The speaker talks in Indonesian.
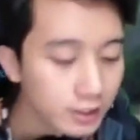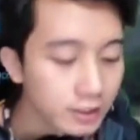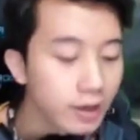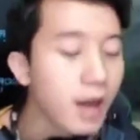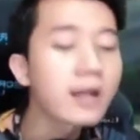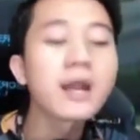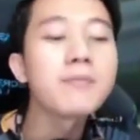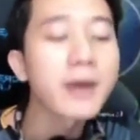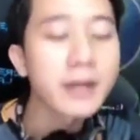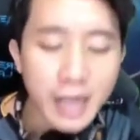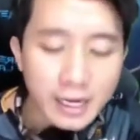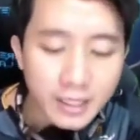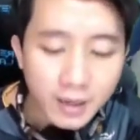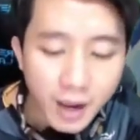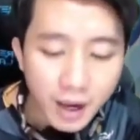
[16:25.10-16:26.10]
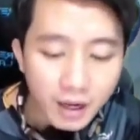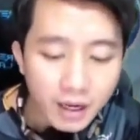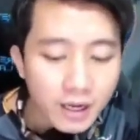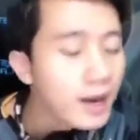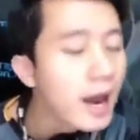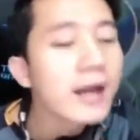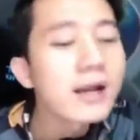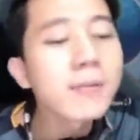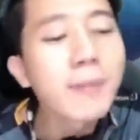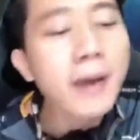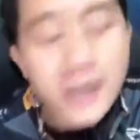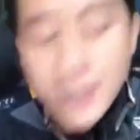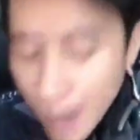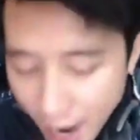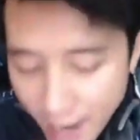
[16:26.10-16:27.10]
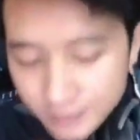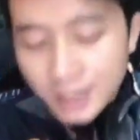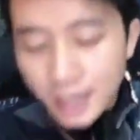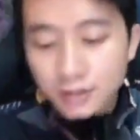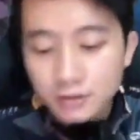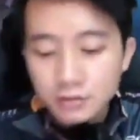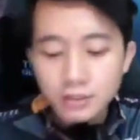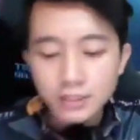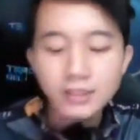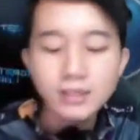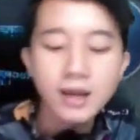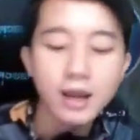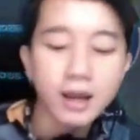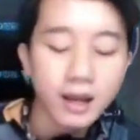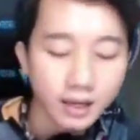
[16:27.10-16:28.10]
bedanya bang gak ada bedanya itu dia